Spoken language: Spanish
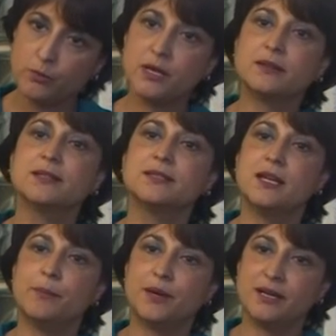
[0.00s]
conviertas
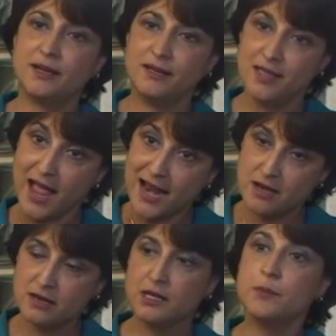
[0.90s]
en la pareja
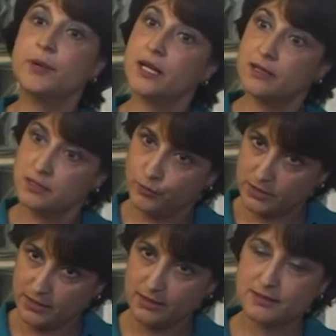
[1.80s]
ideal para que
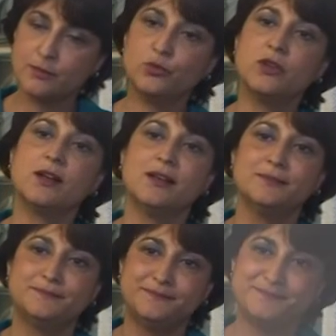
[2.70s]
después salgas a buscarla.